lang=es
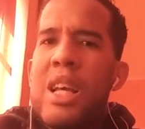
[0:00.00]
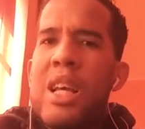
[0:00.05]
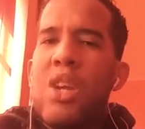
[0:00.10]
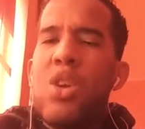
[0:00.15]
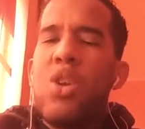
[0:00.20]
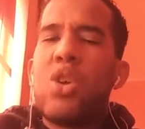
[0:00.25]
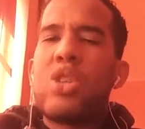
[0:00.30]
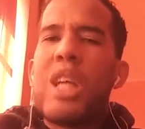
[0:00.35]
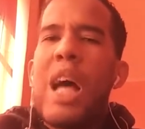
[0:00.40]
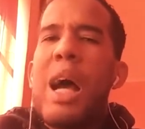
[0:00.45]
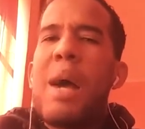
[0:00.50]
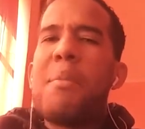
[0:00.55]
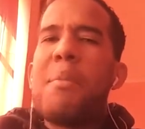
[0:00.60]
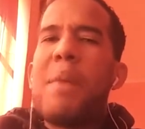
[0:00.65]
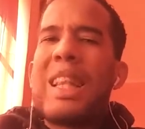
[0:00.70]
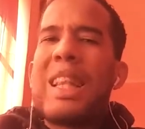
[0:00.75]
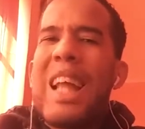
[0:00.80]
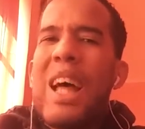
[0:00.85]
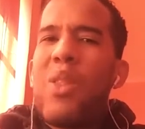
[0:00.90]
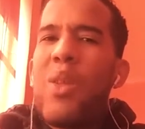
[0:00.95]
los han
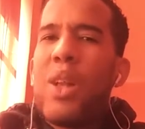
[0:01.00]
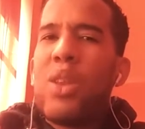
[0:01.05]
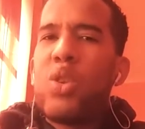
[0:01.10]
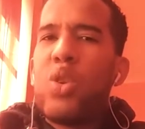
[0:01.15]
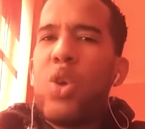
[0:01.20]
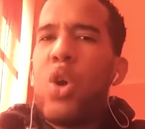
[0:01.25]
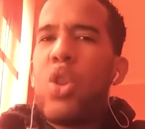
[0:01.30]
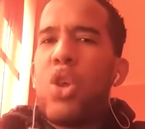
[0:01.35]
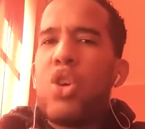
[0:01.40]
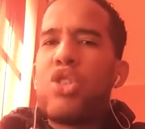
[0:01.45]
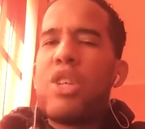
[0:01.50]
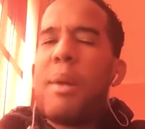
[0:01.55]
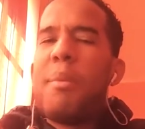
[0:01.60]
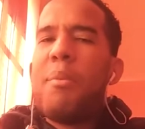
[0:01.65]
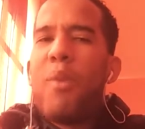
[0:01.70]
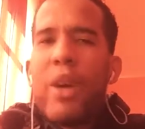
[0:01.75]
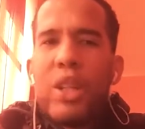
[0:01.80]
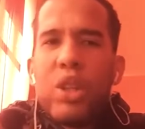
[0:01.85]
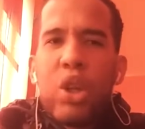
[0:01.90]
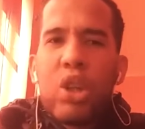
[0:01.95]
matado a todos, se han
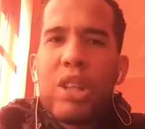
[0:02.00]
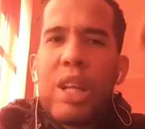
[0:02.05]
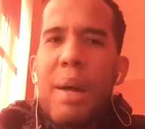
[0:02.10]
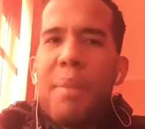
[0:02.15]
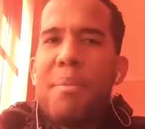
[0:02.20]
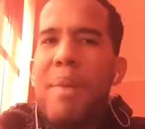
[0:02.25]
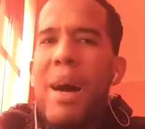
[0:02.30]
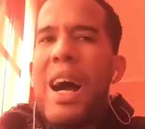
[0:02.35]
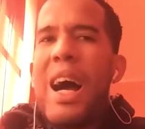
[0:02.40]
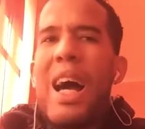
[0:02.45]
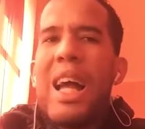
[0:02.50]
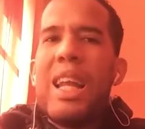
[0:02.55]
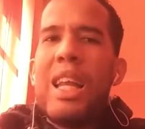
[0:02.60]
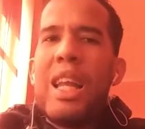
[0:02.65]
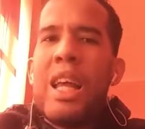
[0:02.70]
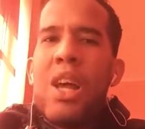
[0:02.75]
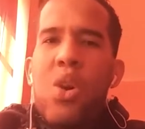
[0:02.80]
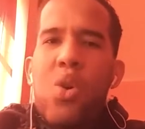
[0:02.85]
vuelto tras Baal,